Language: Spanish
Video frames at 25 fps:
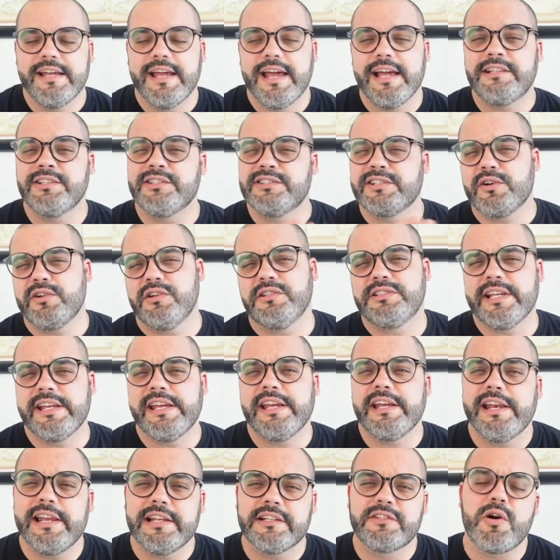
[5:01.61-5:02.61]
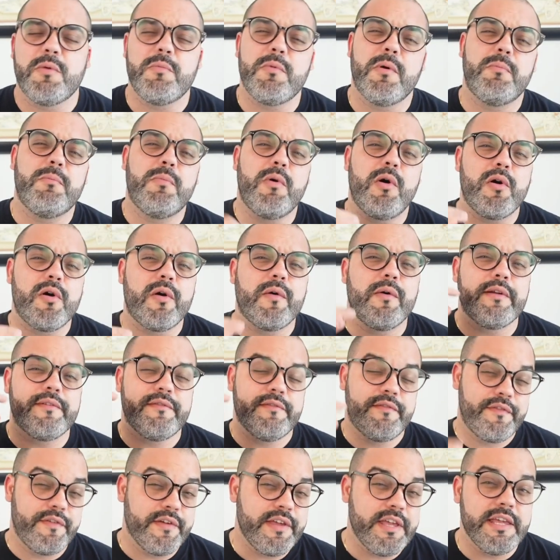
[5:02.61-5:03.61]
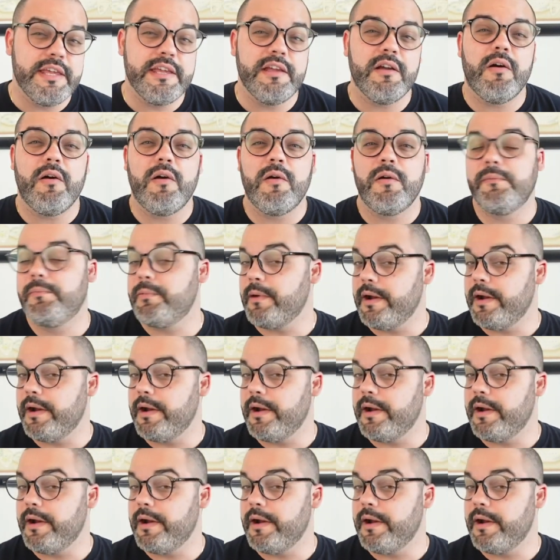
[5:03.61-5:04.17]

Esto se conoce en inglés como borrowing fee o